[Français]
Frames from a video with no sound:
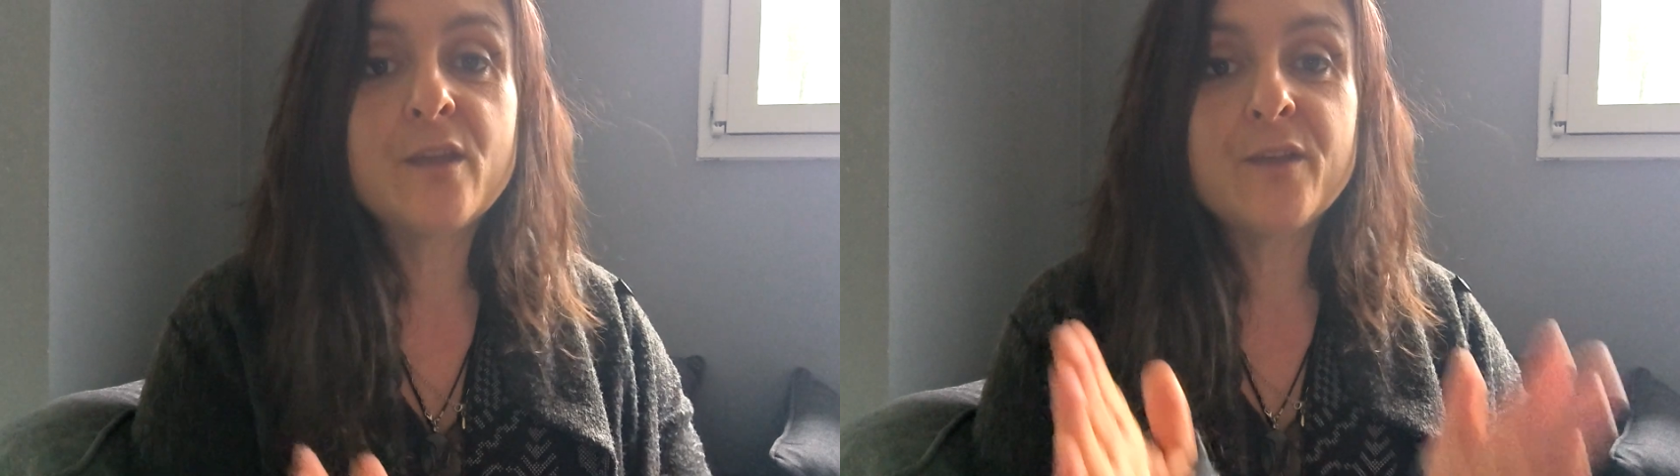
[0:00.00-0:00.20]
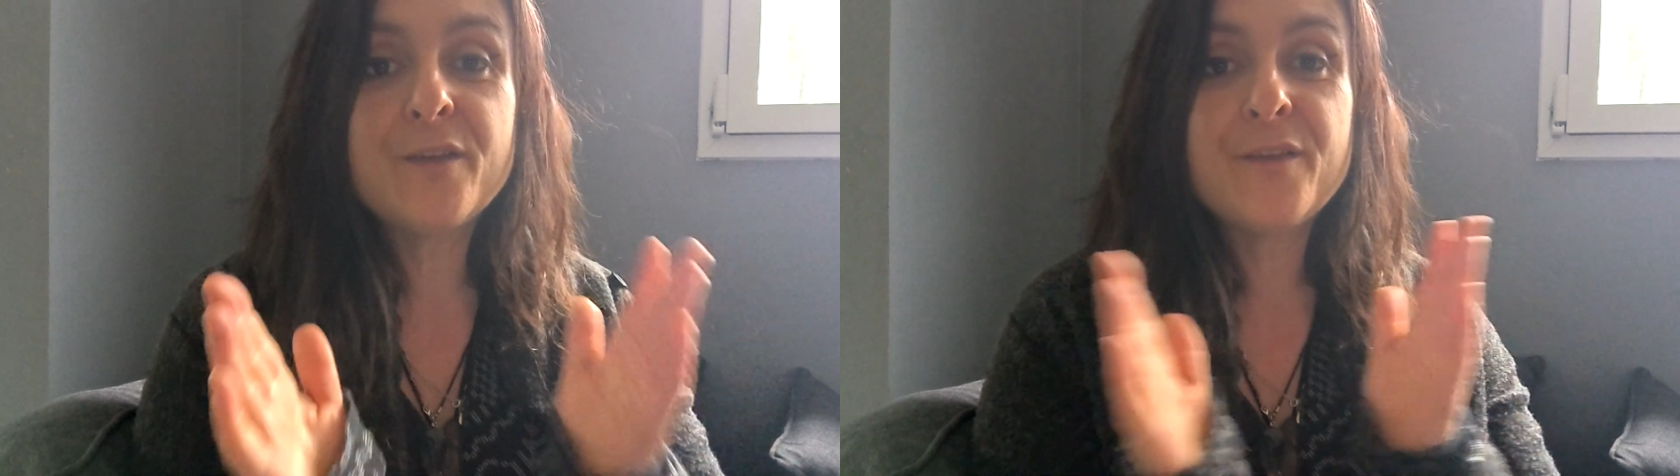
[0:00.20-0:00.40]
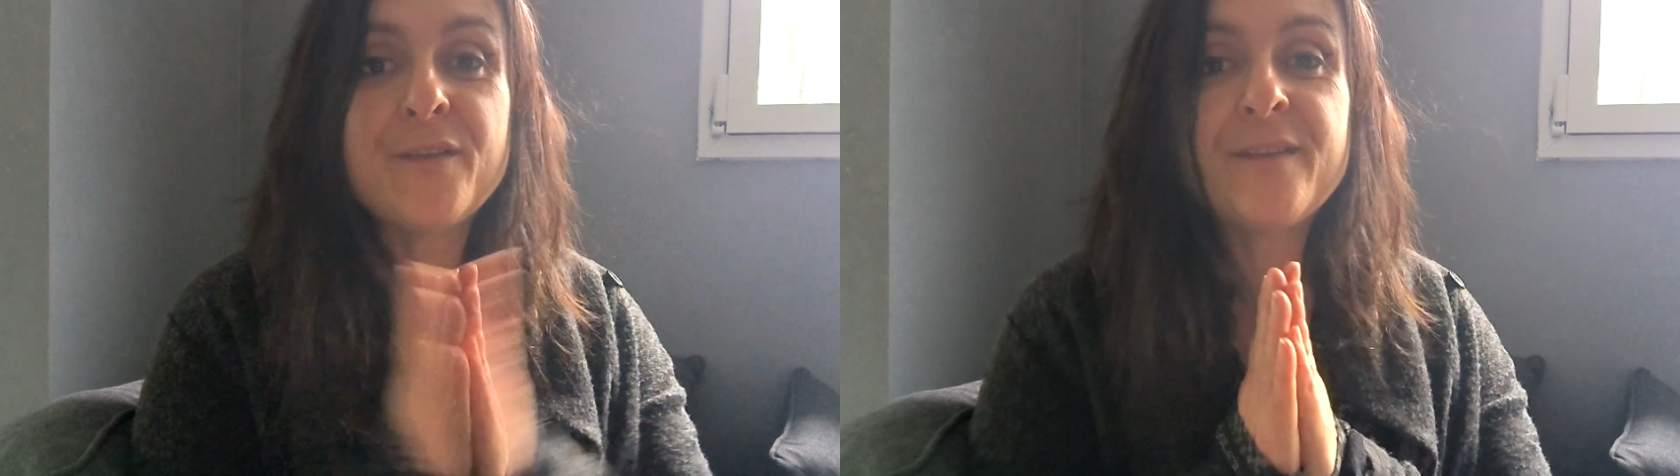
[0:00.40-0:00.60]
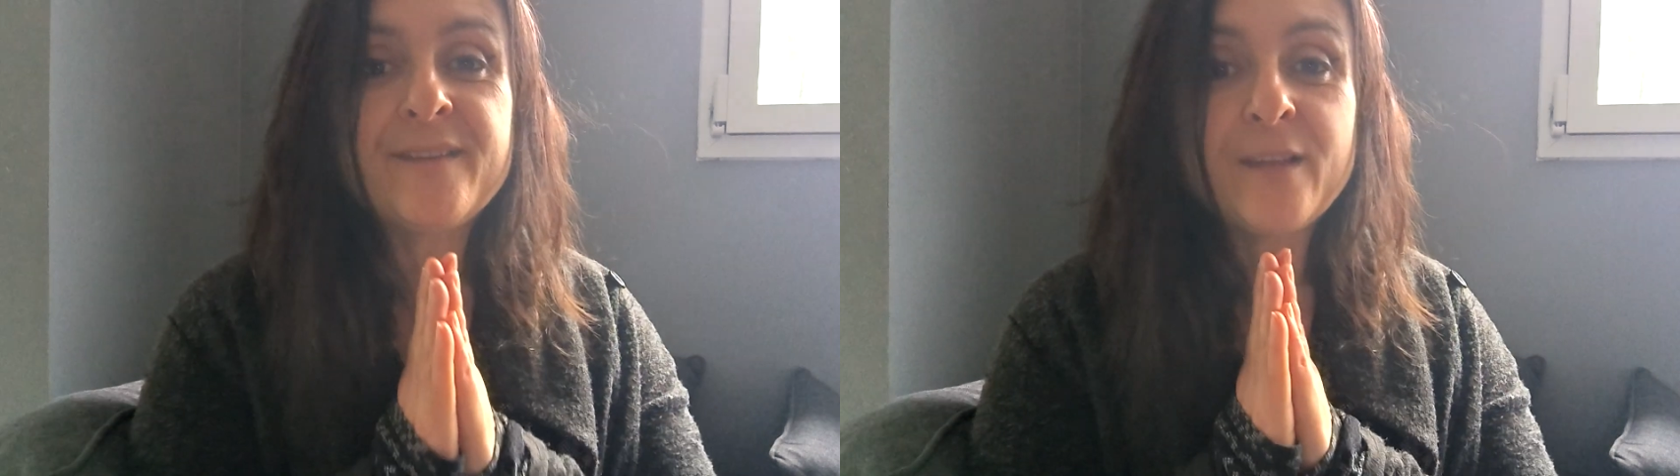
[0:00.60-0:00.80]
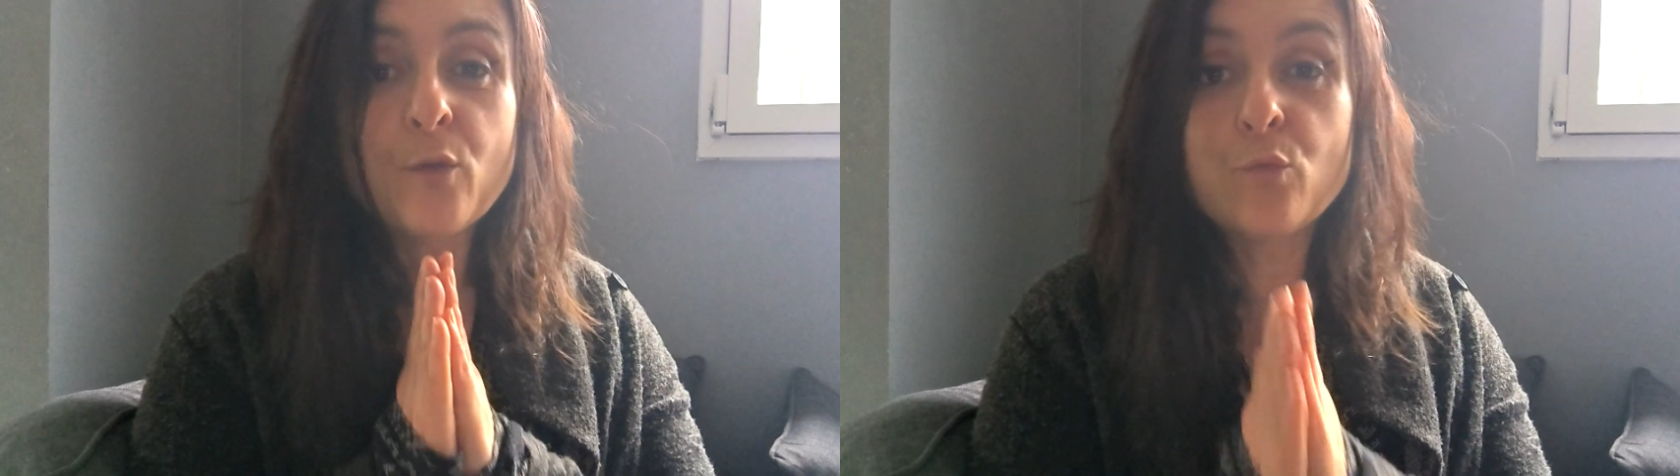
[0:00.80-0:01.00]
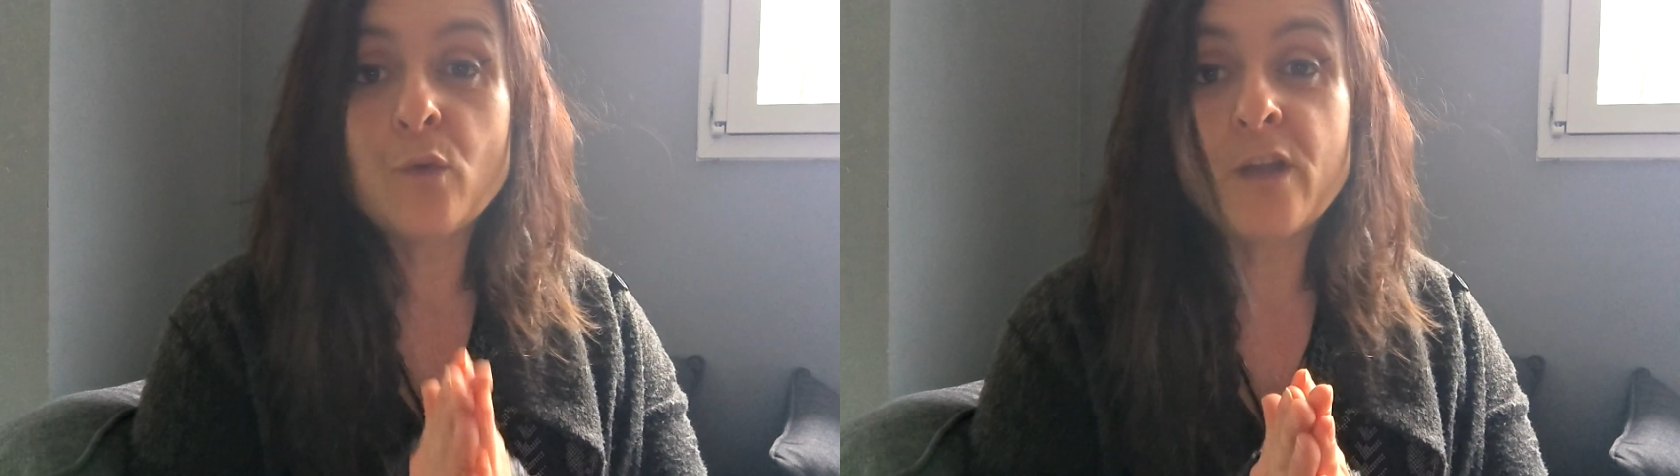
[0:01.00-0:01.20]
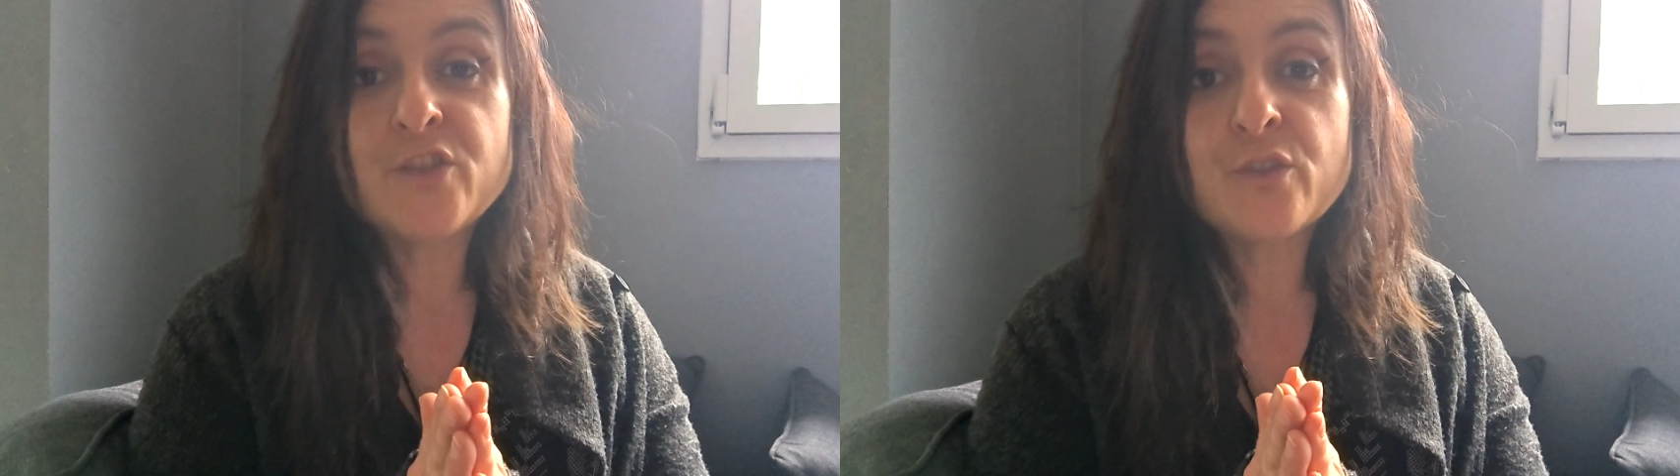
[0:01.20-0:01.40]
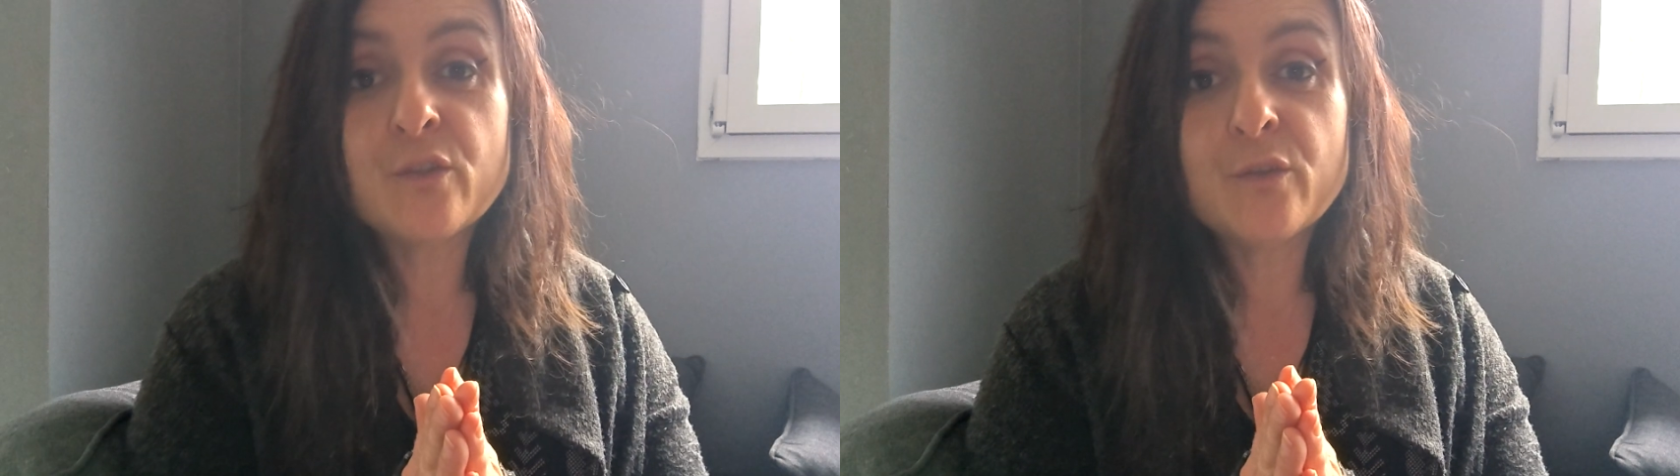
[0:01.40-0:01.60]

ça encourage,